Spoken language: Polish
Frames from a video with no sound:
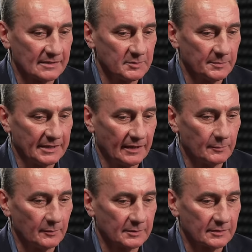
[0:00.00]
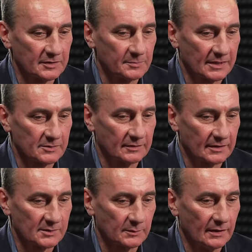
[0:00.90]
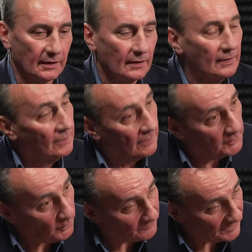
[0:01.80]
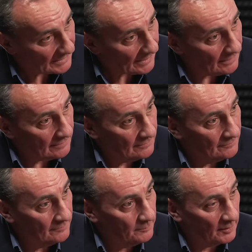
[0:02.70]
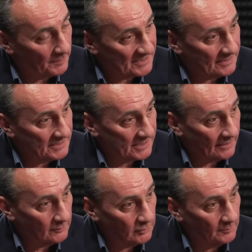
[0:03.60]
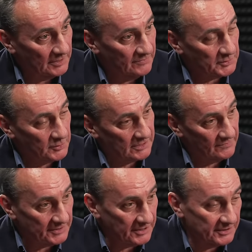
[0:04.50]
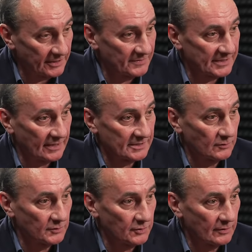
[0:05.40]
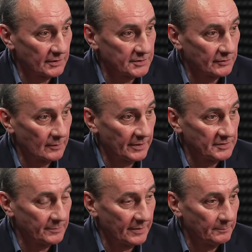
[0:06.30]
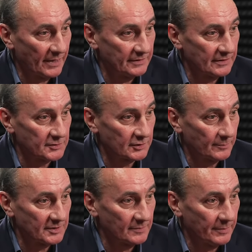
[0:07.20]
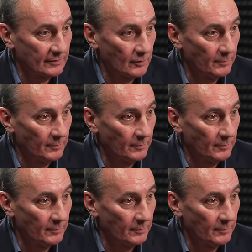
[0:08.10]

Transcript: zadam ci pytanie, bo mnie to też bardzo interesuje. Kto wygra e, wybory prezydenckie Anno Domini 2024 w Stanach Zjednoczonych? Czy to będzie pan Biden, czy to będzie pan